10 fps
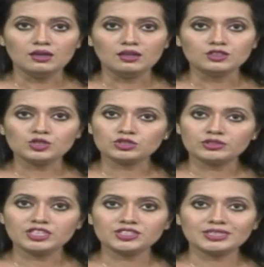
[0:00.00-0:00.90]

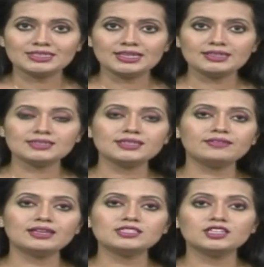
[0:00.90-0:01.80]
যুক্তরাষ্ট্রের টেনেসি
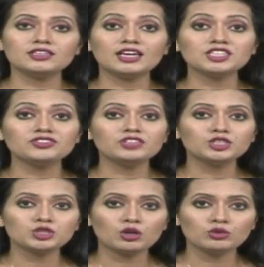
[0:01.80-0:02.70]
রাজ্যের ন্যাশভিল
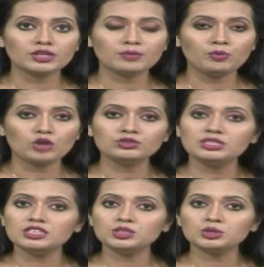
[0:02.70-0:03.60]
শহরে
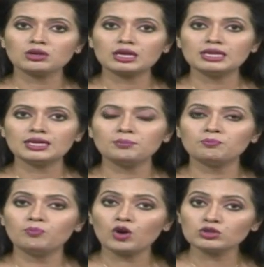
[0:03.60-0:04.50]
বড়দিনের সকালে
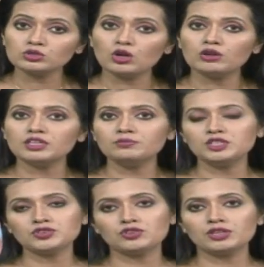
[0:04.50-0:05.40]
বড় ধরনের
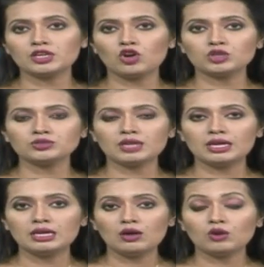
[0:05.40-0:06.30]
বিস্ফোরণের ঘটনায়
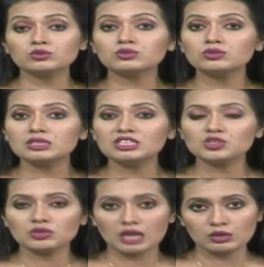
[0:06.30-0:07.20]
অন্তত
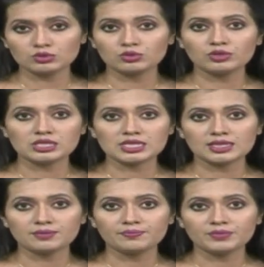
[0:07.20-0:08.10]
তিনজন আহত হয়েছেন
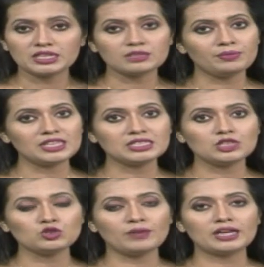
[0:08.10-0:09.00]
এতে বেশ
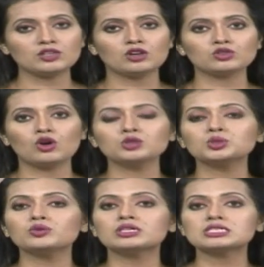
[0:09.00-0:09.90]
কিছু বাড়িঘর ধ্বংস
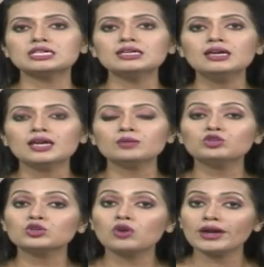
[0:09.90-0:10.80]
হয়েছে এবং
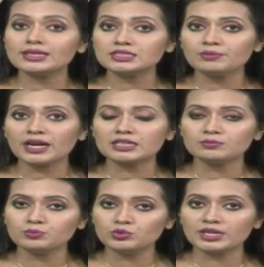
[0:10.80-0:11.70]
কয়েকটি বাড়ি
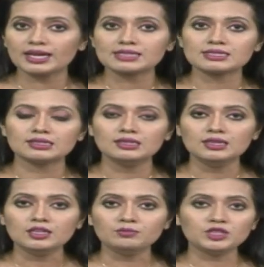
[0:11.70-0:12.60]
পুড়ে গেছে
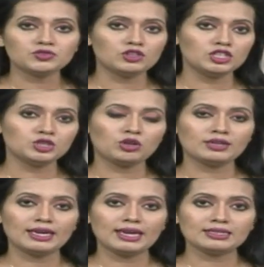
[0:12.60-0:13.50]
বিস্ফোরণের
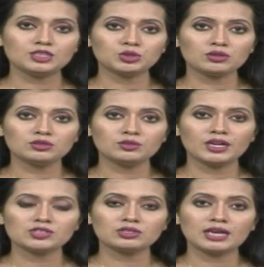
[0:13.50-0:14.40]
সঙ্গে একটি
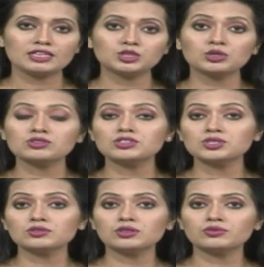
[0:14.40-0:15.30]
সন্দেহভাজন গাড়ির
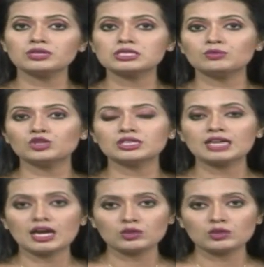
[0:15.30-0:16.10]
সংশ্লিষ্টতা রয়েছে বলে ধারণা